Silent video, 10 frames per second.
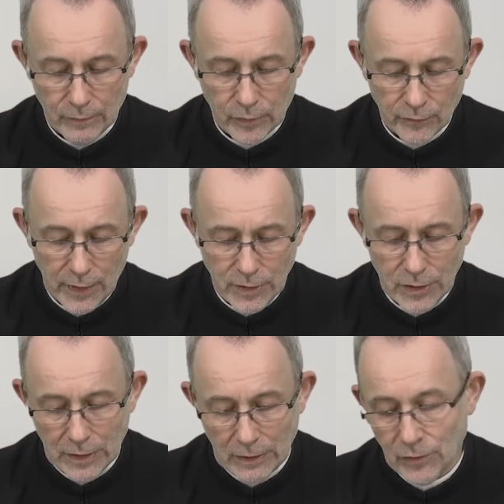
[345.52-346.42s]

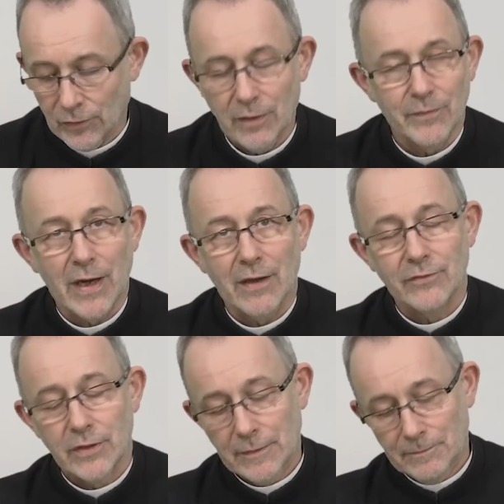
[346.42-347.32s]
prowadzi do tej
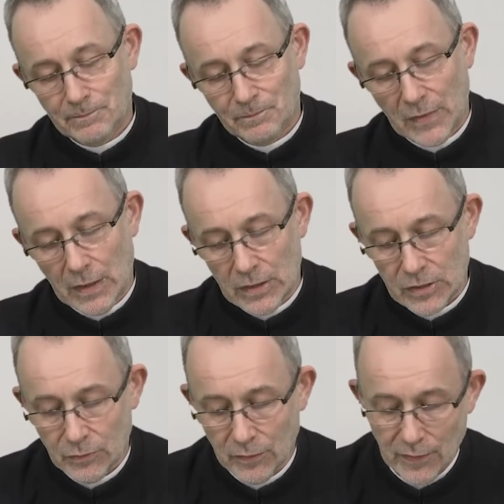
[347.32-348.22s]
prawdy
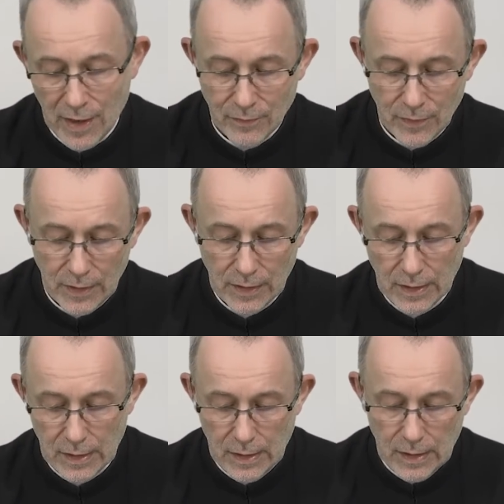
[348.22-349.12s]
słowami
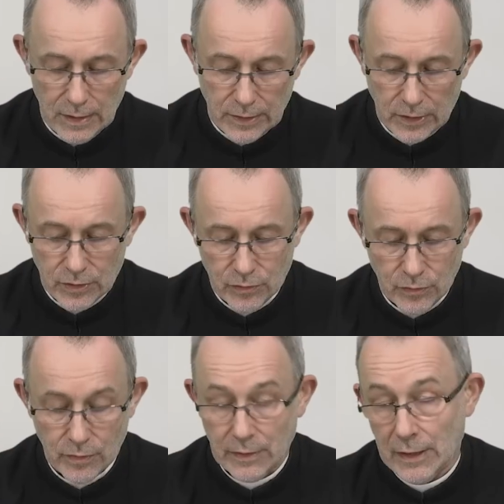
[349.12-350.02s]

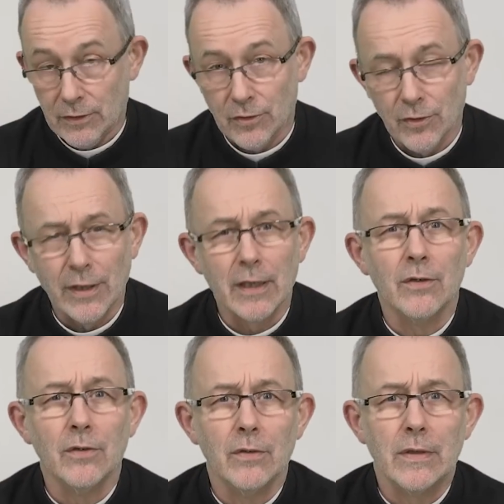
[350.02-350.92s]
tekstu
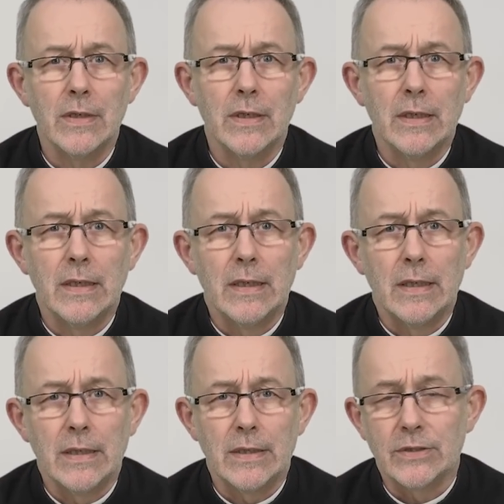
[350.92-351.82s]
natchnionego
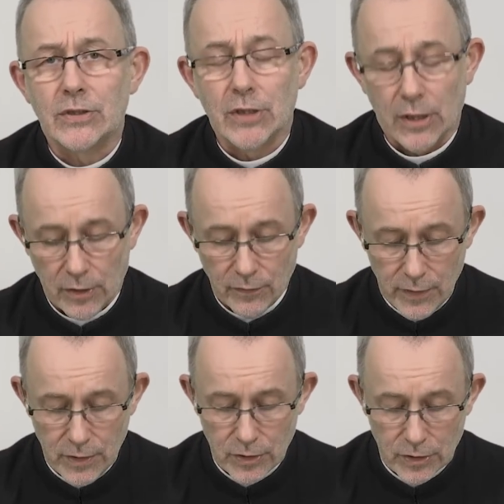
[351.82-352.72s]
z Księgi
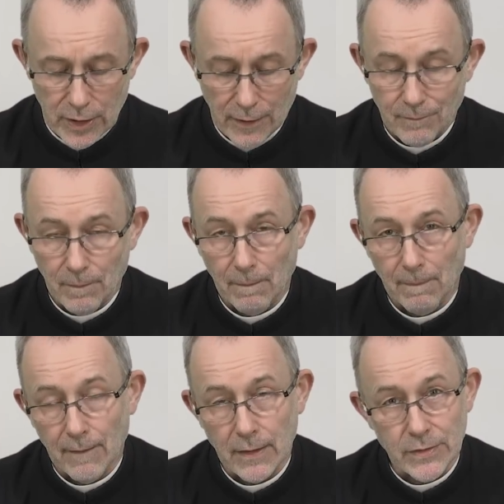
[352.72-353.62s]
Wejścia,
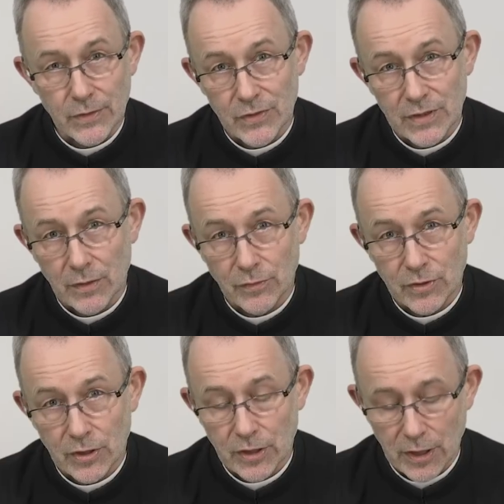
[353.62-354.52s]
z rozdziału
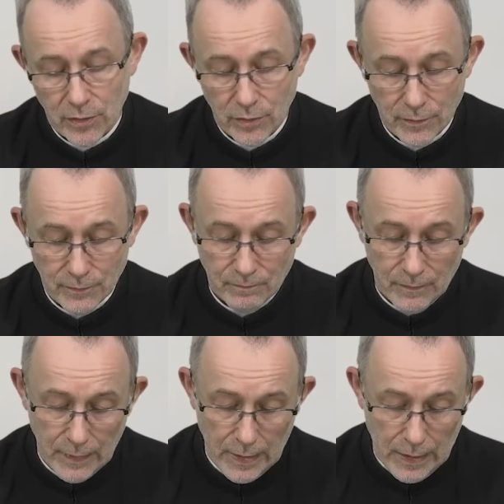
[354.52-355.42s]
trzeciego,
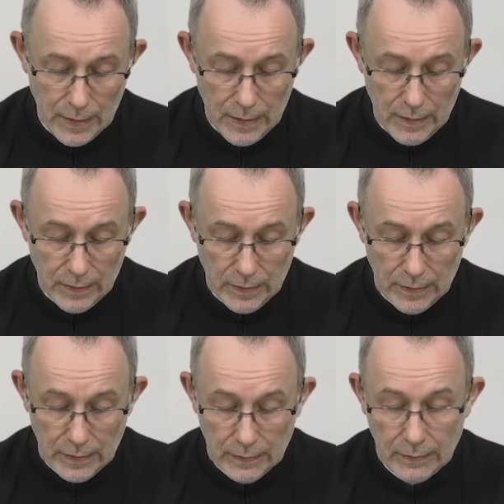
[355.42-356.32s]

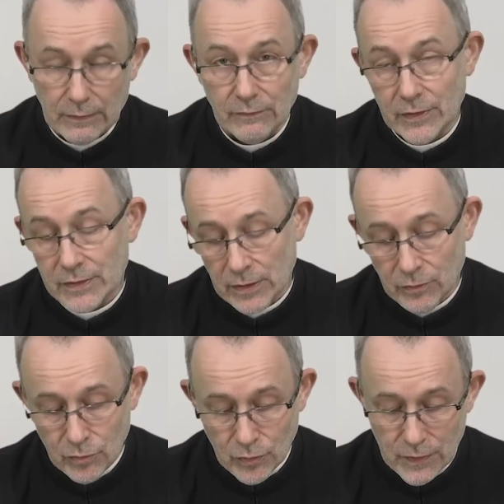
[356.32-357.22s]
e,
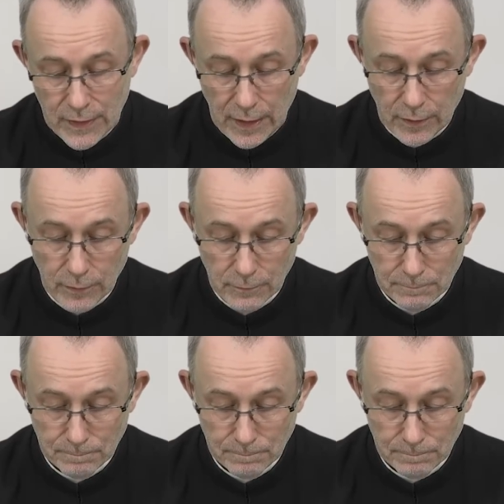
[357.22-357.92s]
wersetu szóstego.